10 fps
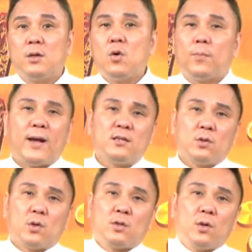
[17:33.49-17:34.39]
因为我盘
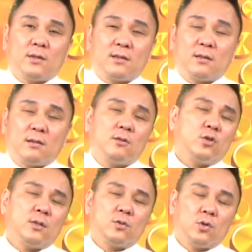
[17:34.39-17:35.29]
中有时候
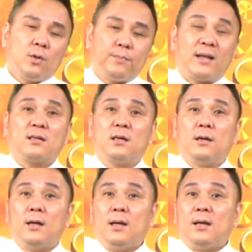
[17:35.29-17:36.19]
就是说把这个